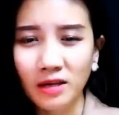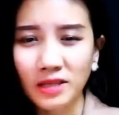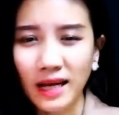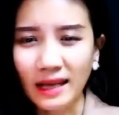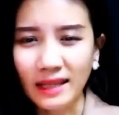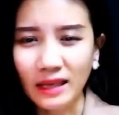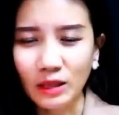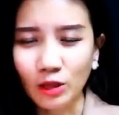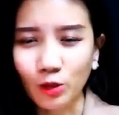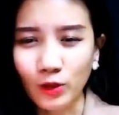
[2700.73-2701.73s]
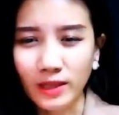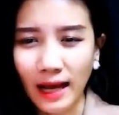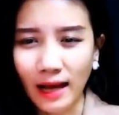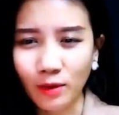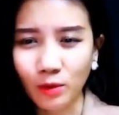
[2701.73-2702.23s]
Giả thành thật rồi
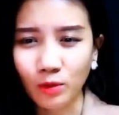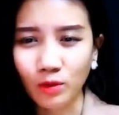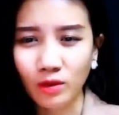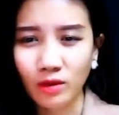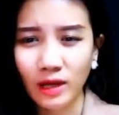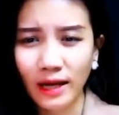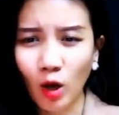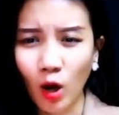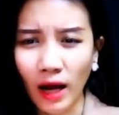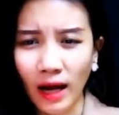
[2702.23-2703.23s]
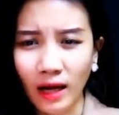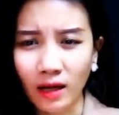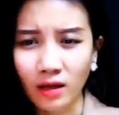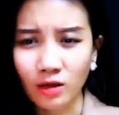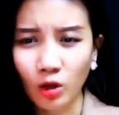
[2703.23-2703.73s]
sao Anh họ
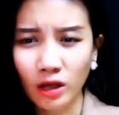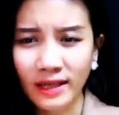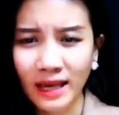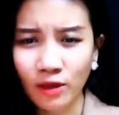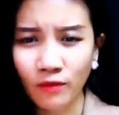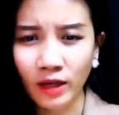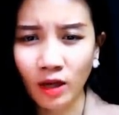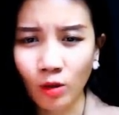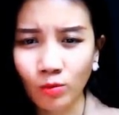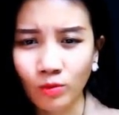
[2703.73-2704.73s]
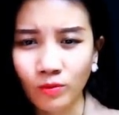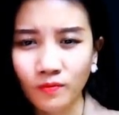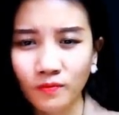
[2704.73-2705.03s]
à có cần nhanh như vậy không?